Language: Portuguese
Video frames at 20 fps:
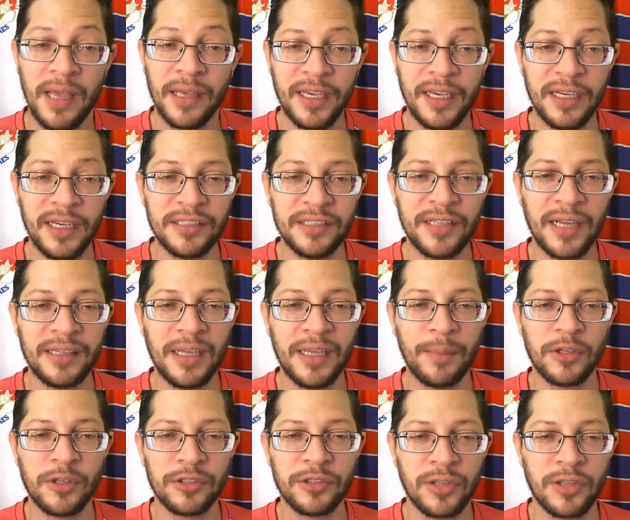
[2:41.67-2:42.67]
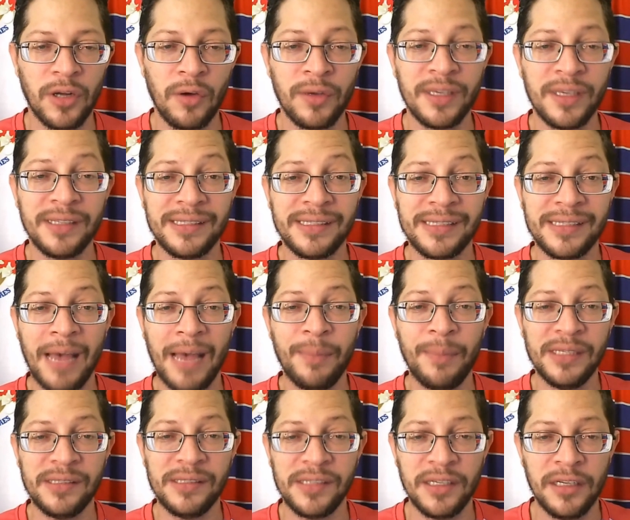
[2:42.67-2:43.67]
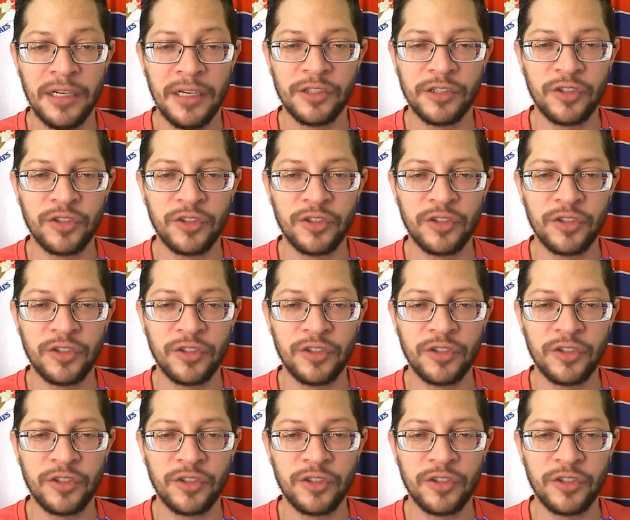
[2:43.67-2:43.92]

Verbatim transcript: que já demonstrou que sabe sim